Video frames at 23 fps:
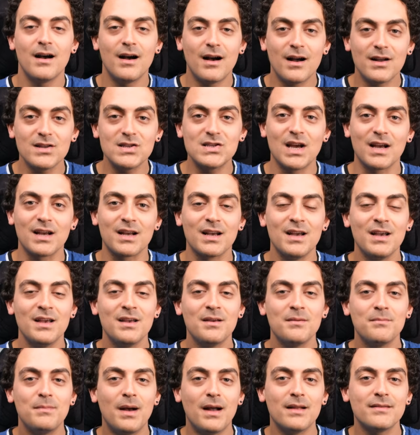Ancak
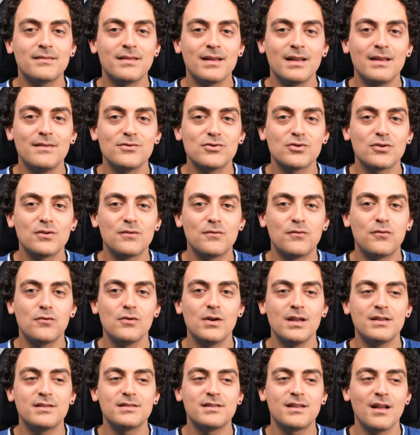ben televizyonum Full
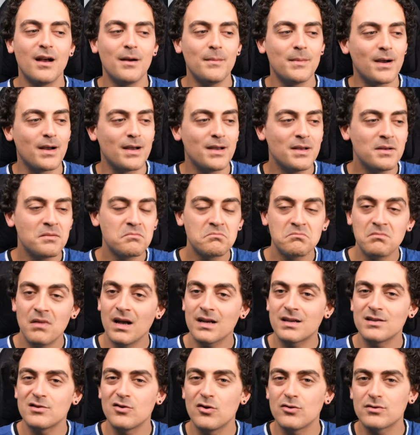HD ama
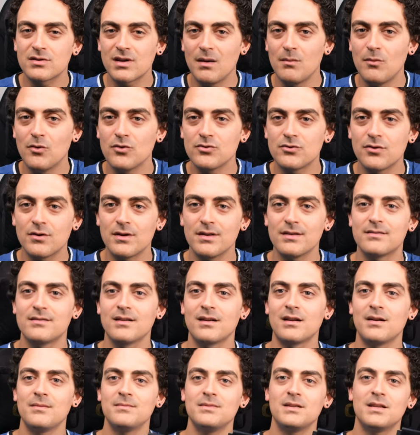Belki 4K monitöre de
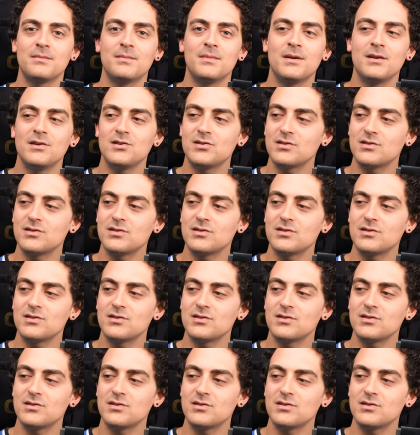takabilirim.